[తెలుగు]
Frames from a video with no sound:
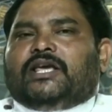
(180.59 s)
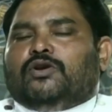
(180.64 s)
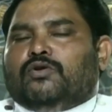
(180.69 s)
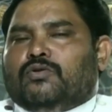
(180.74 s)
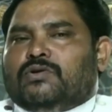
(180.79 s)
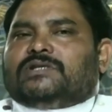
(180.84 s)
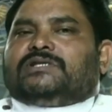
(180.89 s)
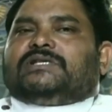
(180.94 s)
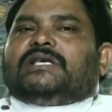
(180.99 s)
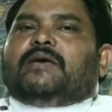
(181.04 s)

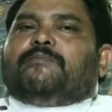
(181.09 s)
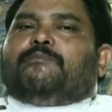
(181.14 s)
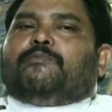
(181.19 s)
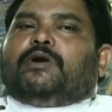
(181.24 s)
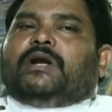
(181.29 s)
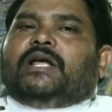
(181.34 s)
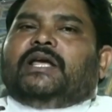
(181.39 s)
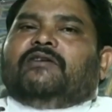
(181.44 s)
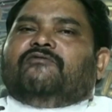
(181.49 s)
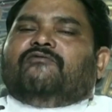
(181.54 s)

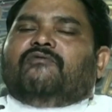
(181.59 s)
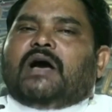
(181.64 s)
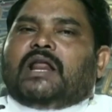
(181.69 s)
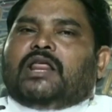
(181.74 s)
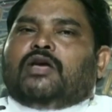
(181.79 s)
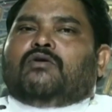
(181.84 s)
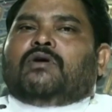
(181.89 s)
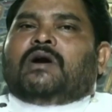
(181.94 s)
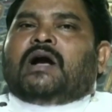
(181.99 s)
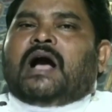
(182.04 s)
యోసేపుని వారి
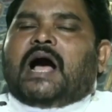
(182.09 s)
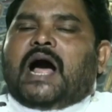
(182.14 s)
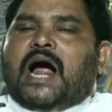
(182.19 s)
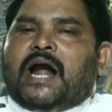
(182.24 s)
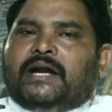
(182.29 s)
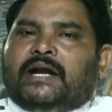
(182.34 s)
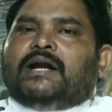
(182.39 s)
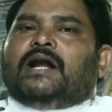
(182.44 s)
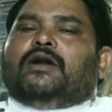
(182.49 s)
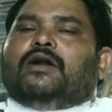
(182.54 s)
యొక్క
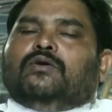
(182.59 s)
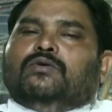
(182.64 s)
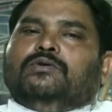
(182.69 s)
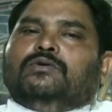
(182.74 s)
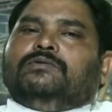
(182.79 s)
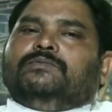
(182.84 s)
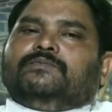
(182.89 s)
అన్నలు